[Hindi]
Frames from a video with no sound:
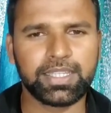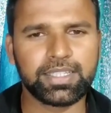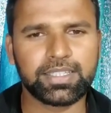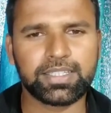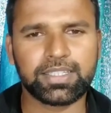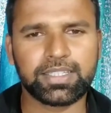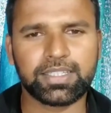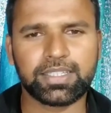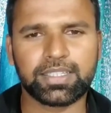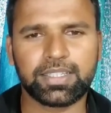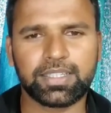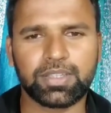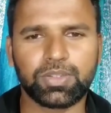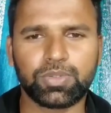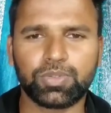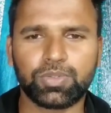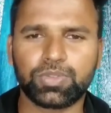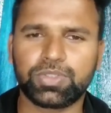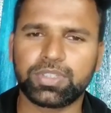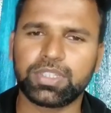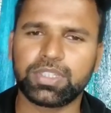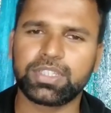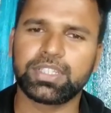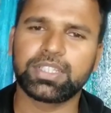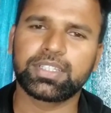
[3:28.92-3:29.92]
इस
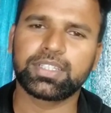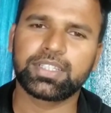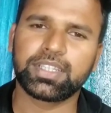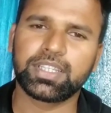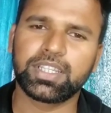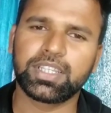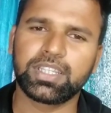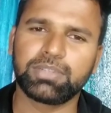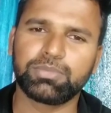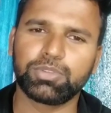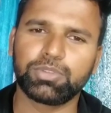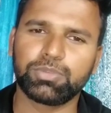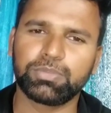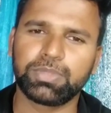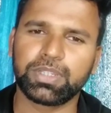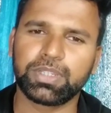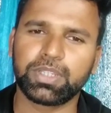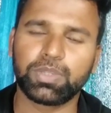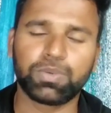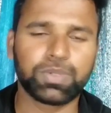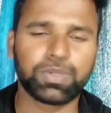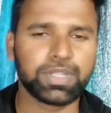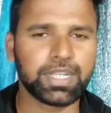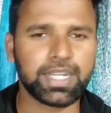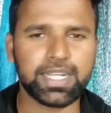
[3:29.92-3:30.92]
कुश्ती जैसे गेमों में
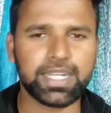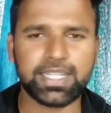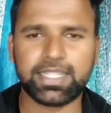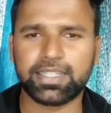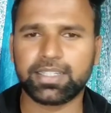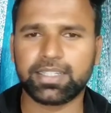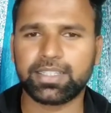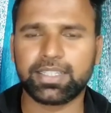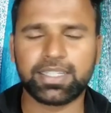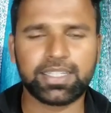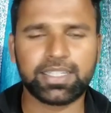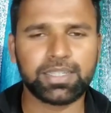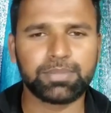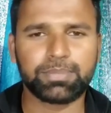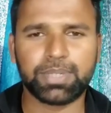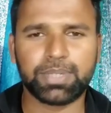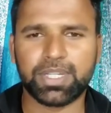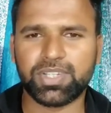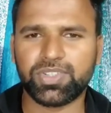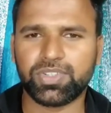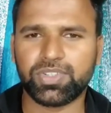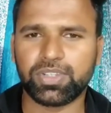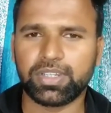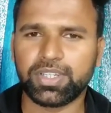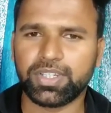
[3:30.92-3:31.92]
क्योंकि हर जगह देखिए
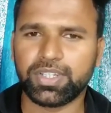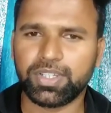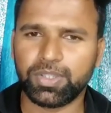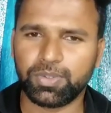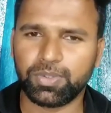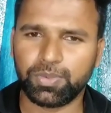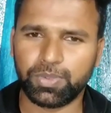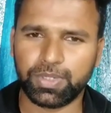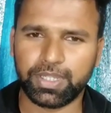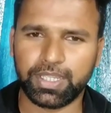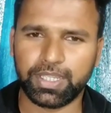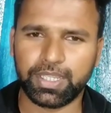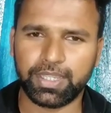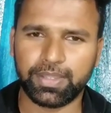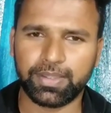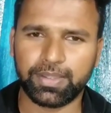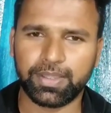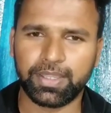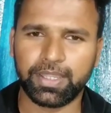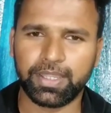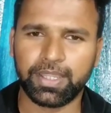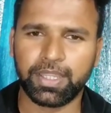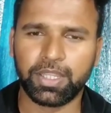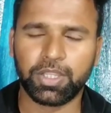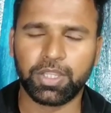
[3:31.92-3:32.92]
पार्शियलिटी हो रही है
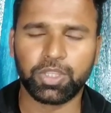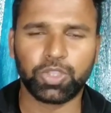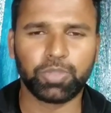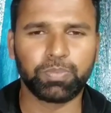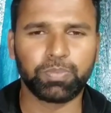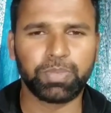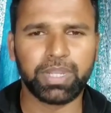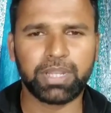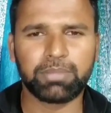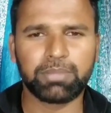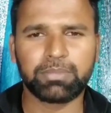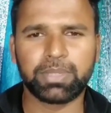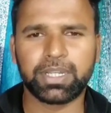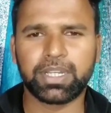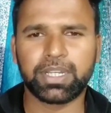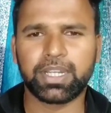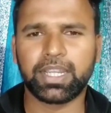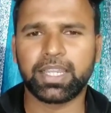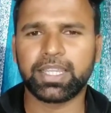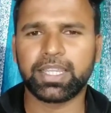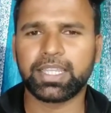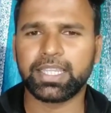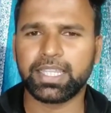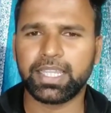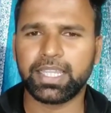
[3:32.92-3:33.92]
तो मेरा
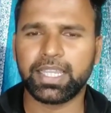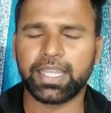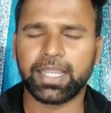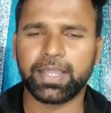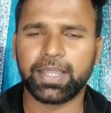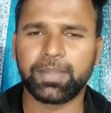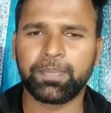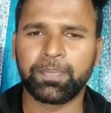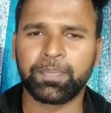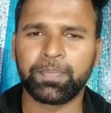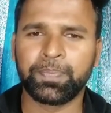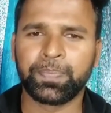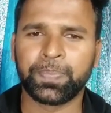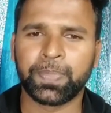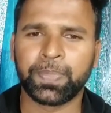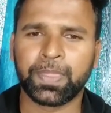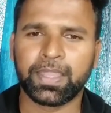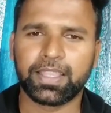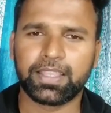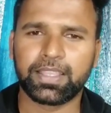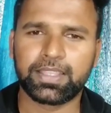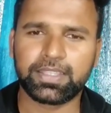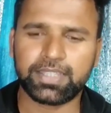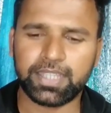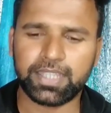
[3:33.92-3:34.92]
मानना ये है
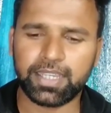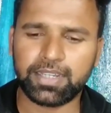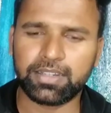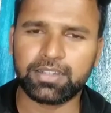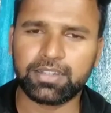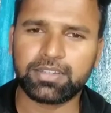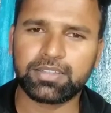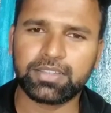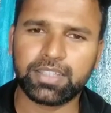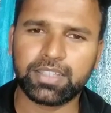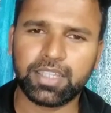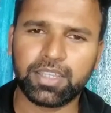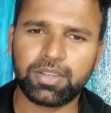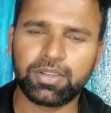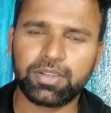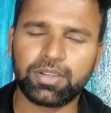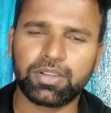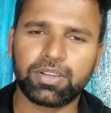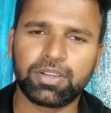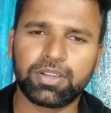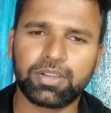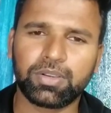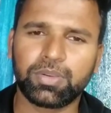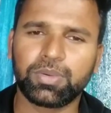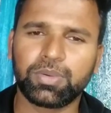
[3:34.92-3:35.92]
कि चाहे नरसिंह
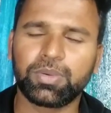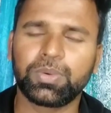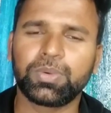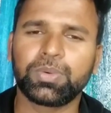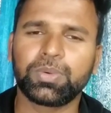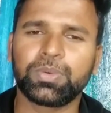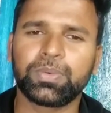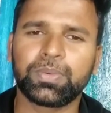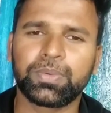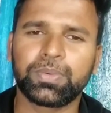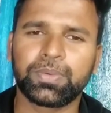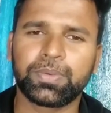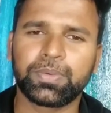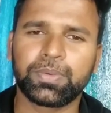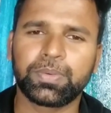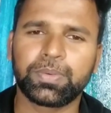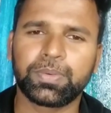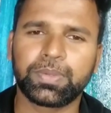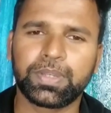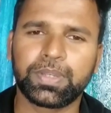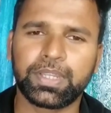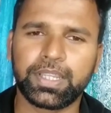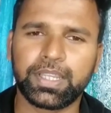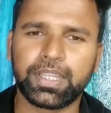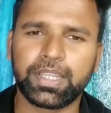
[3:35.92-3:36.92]
हो
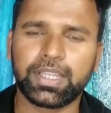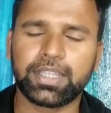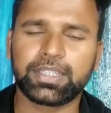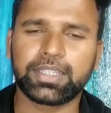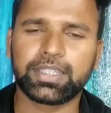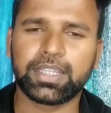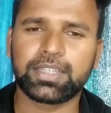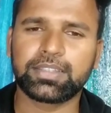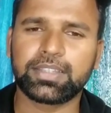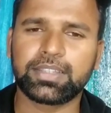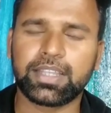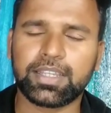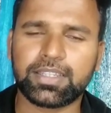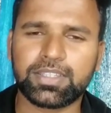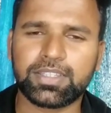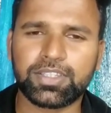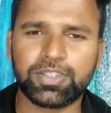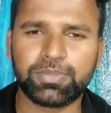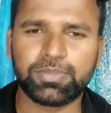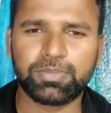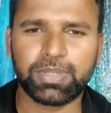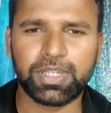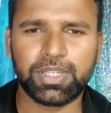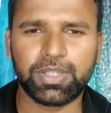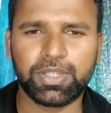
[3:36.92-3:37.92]
ठीक है चाहे
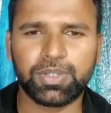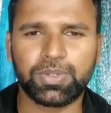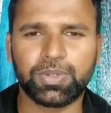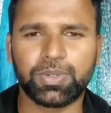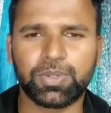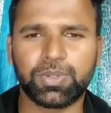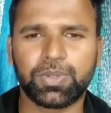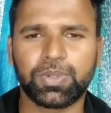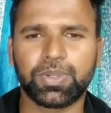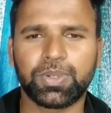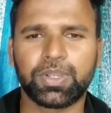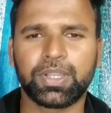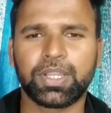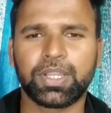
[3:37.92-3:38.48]
साक्षी मलिक हो